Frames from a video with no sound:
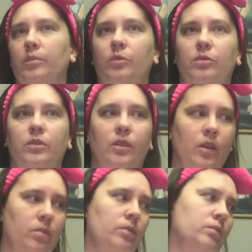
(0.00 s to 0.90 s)
Просто
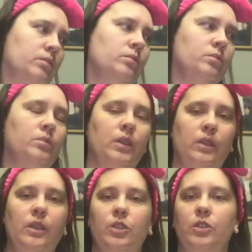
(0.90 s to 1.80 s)
как бы ну, ну,
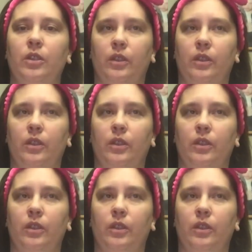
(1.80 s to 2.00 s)
катаешься,